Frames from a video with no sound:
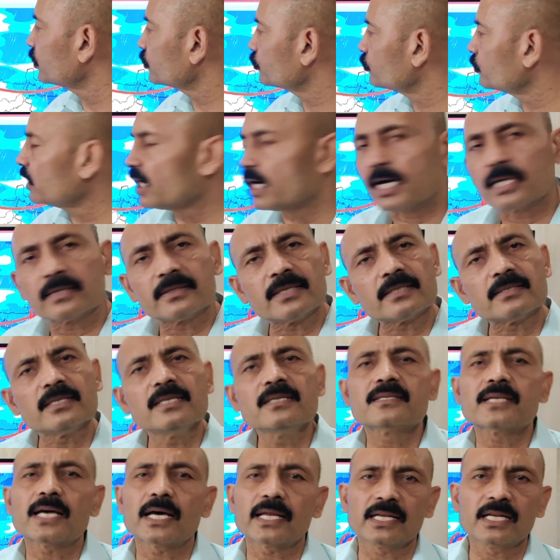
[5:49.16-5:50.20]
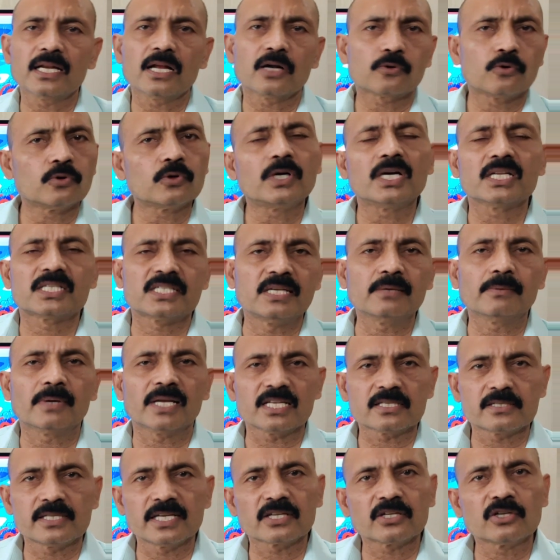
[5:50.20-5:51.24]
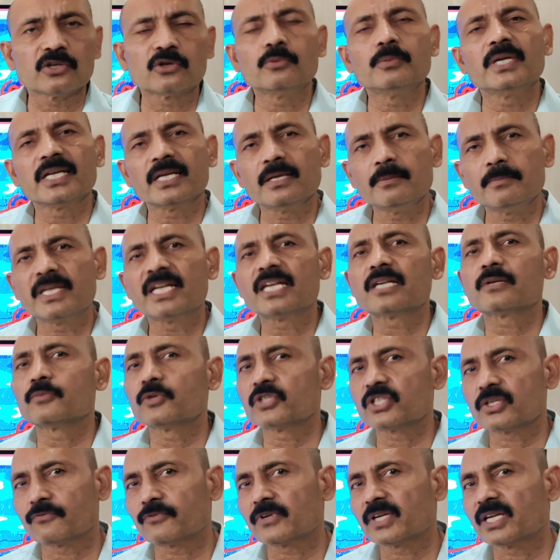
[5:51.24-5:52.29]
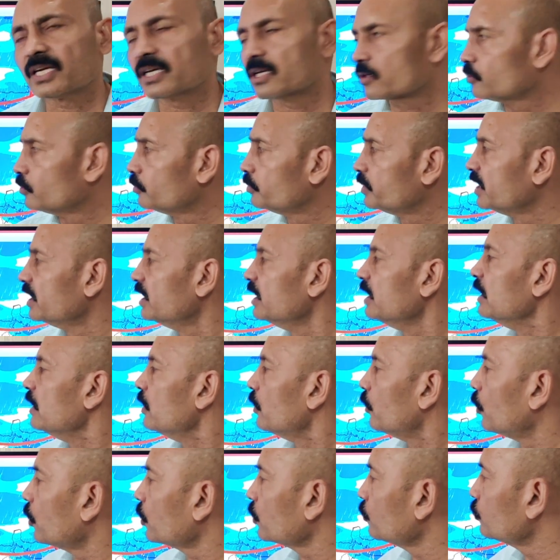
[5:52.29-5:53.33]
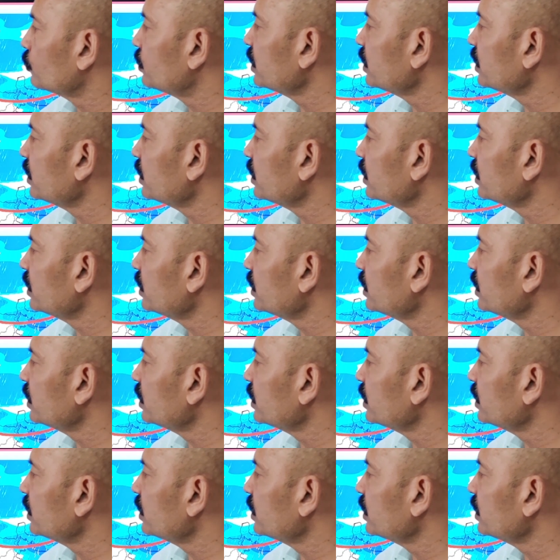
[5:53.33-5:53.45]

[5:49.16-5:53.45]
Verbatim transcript: मथुरा हाथरस इन सारे इलाकों को अच्छी बारिश देखने को मिलेगी मेरठ मुजफ्फरनगर को भी और